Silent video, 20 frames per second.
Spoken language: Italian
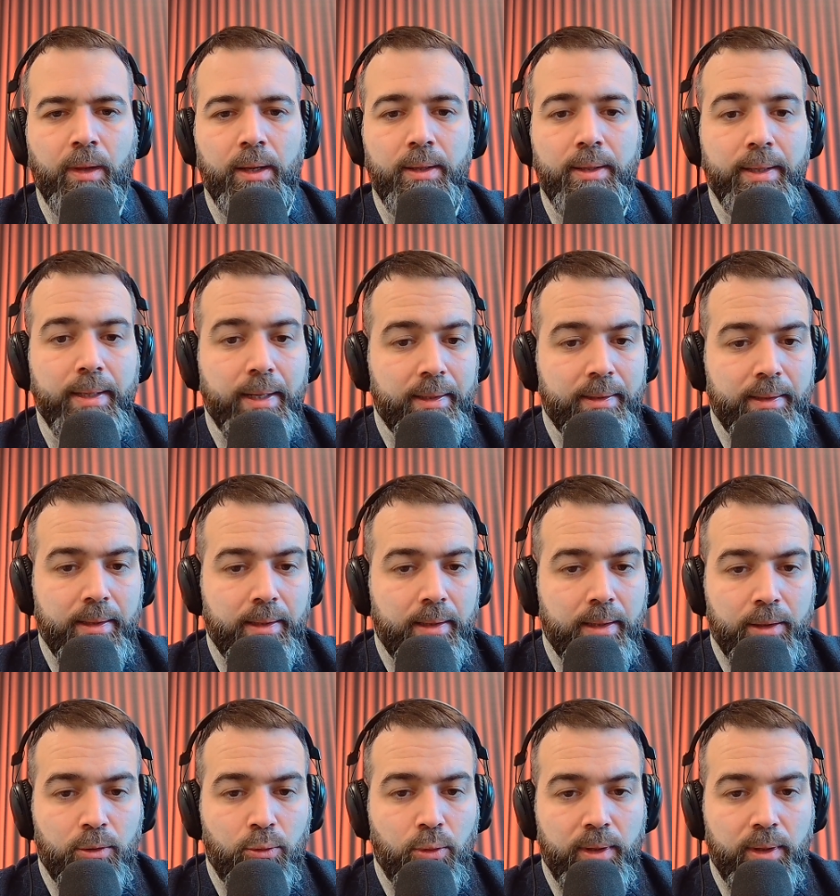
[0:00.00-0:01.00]
di grande
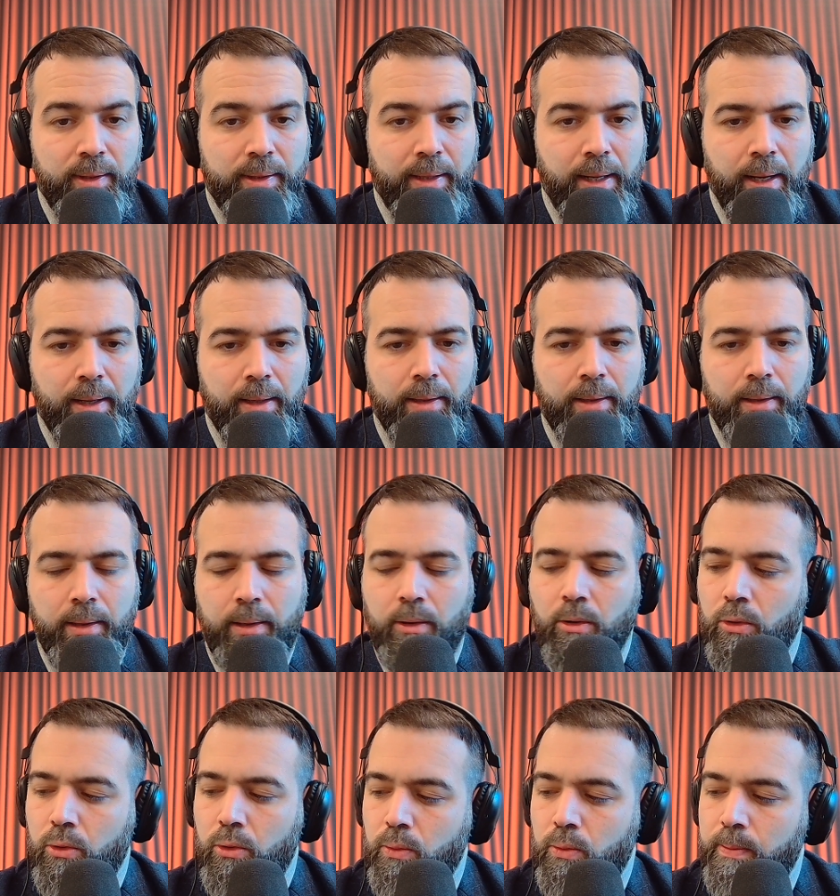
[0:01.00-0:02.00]
attualità che
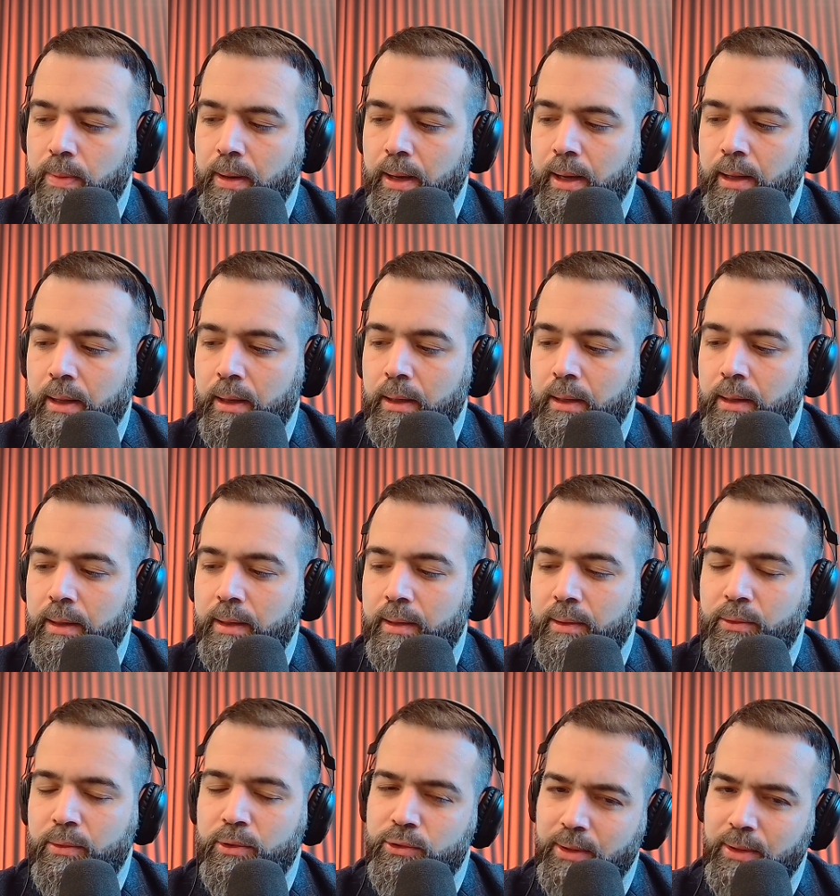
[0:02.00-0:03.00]
occupa eh,
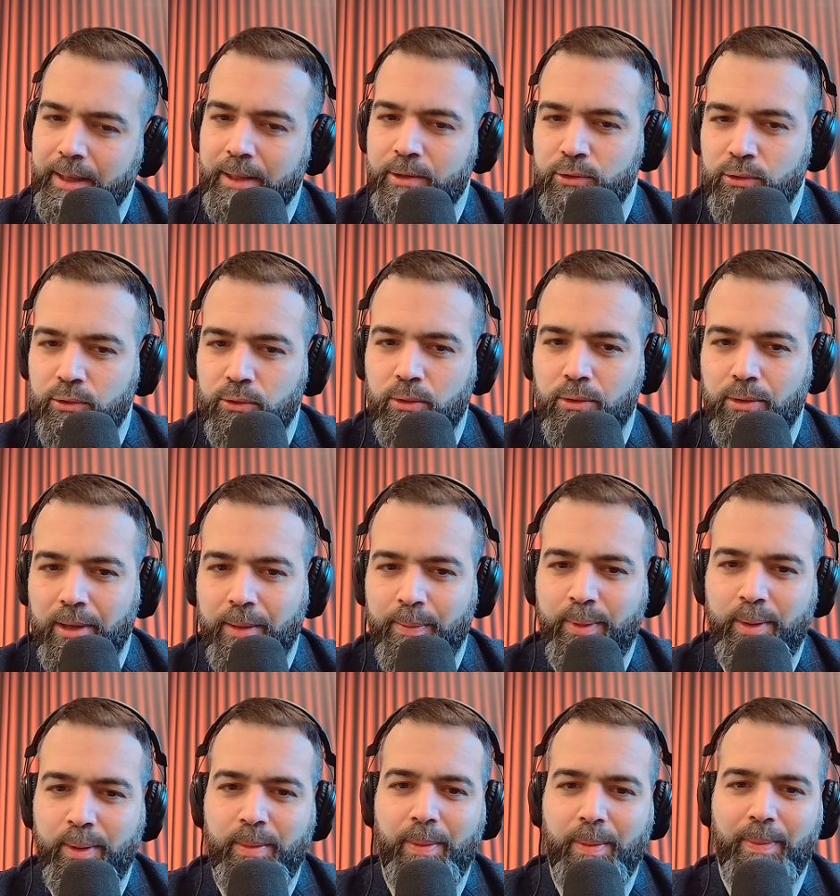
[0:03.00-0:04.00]
in questo caso non le
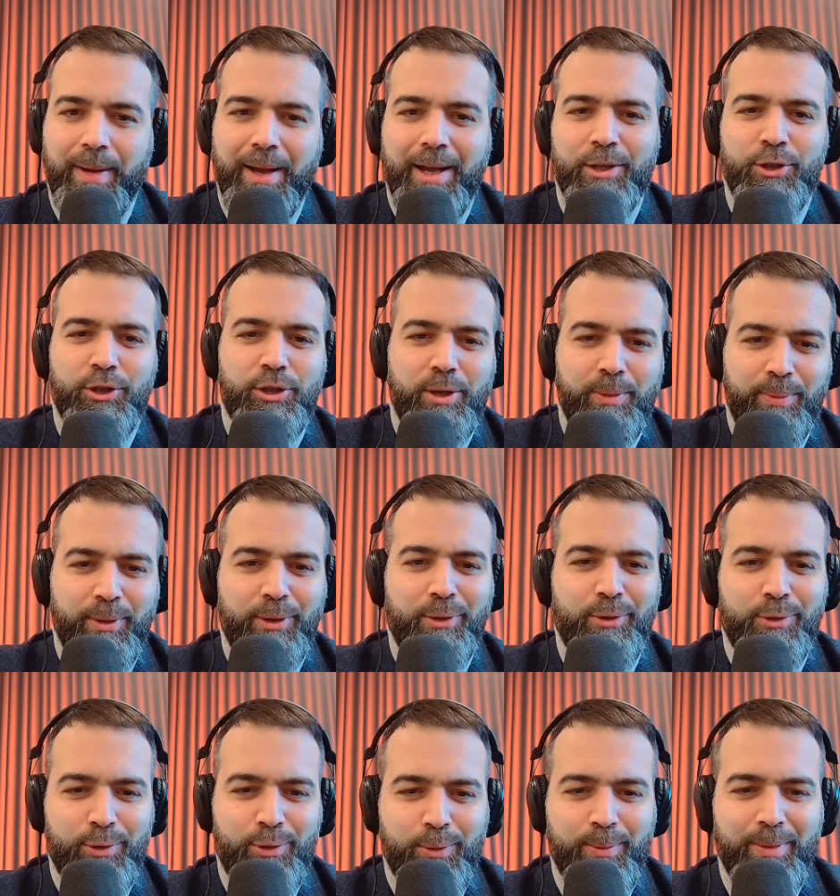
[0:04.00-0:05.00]
prime pagine, però
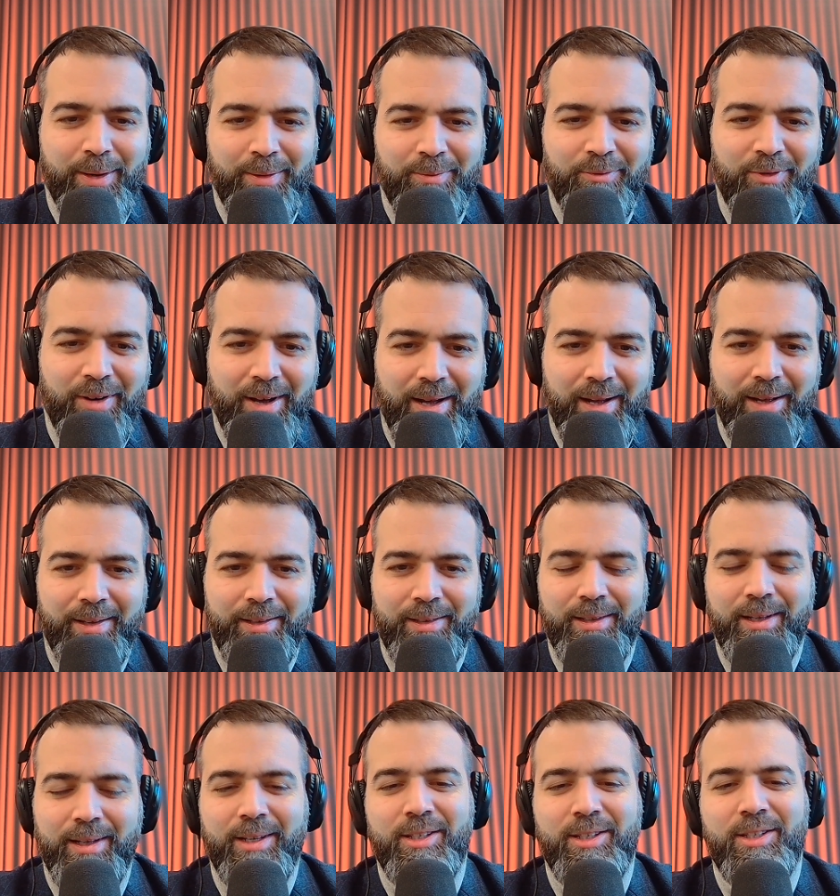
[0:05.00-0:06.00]
insomma va
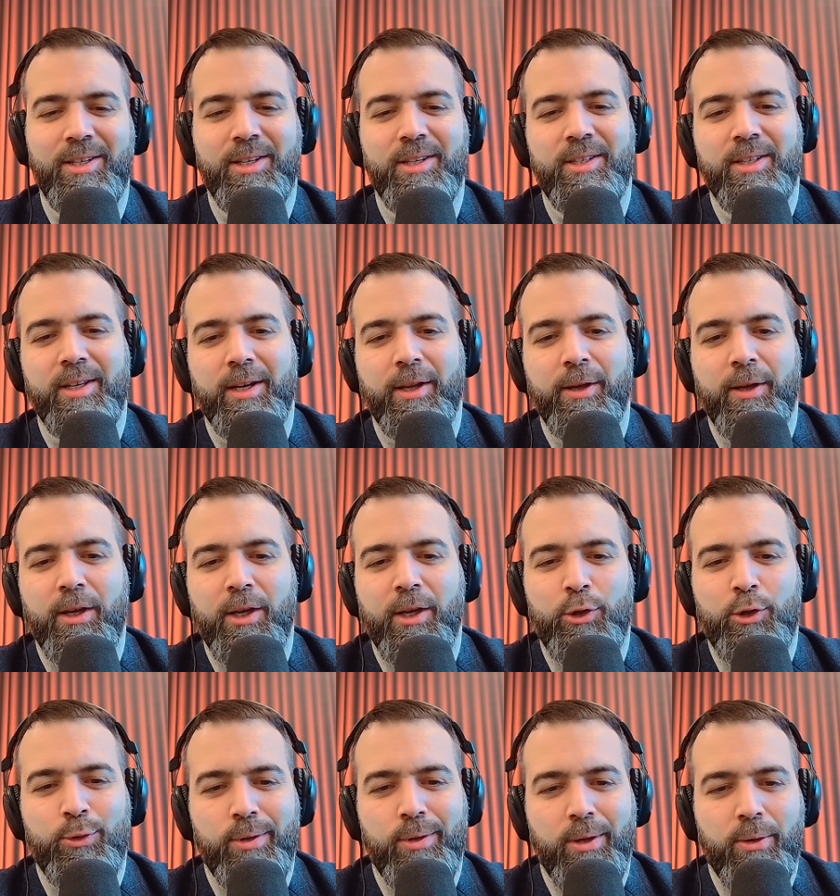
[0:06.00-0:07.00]
a insistere
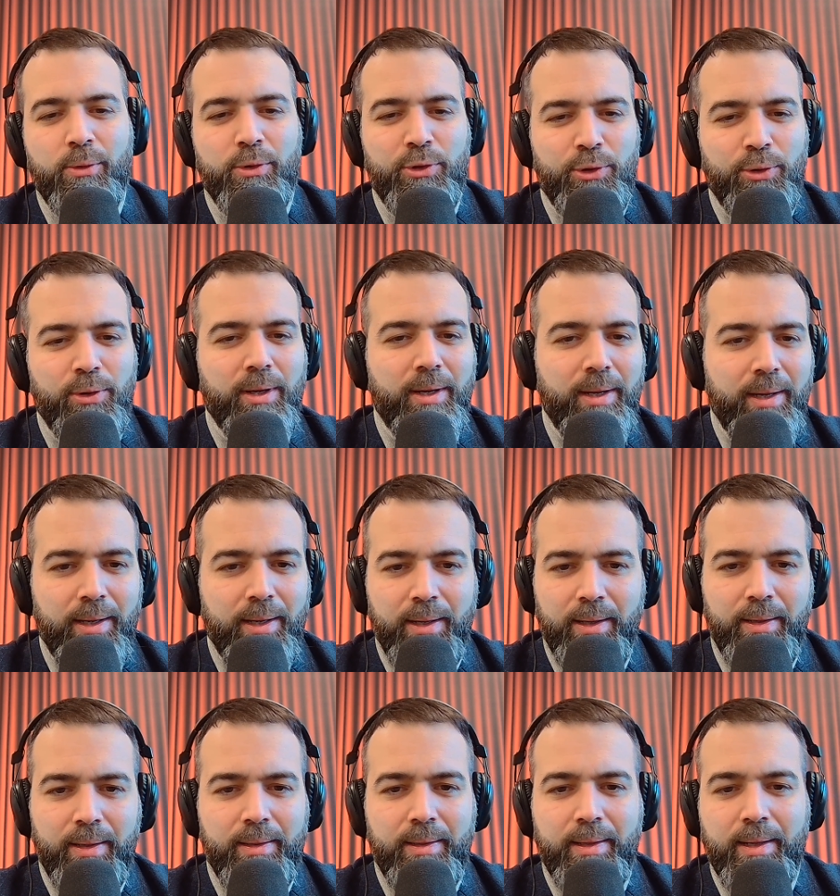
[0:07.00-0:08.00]
su una questione
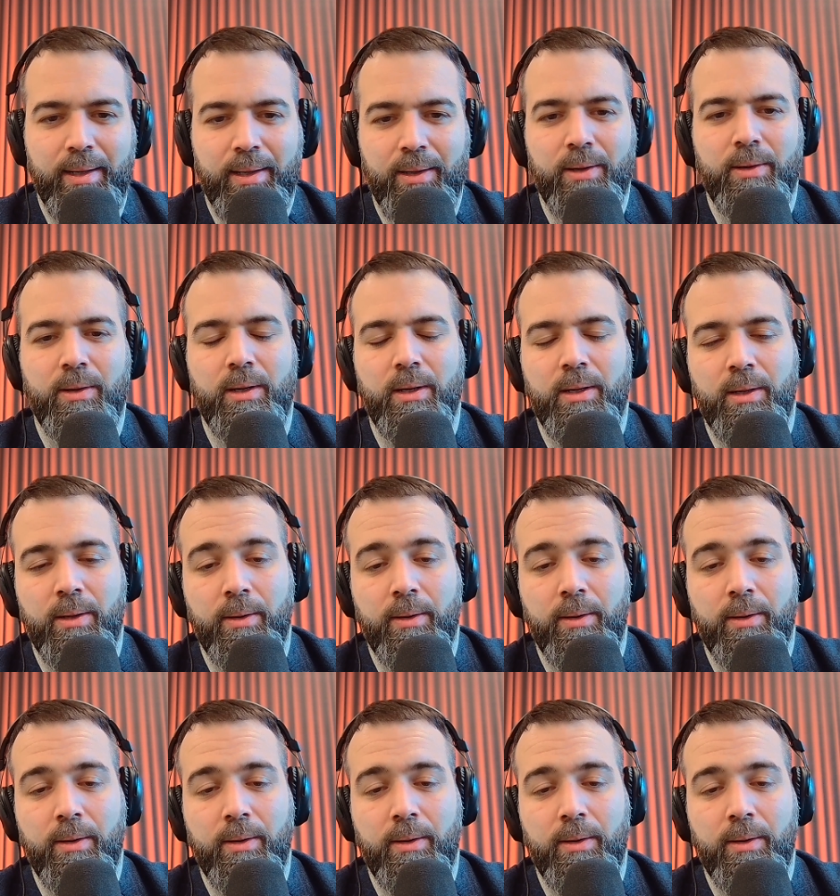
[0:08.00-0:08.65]
che da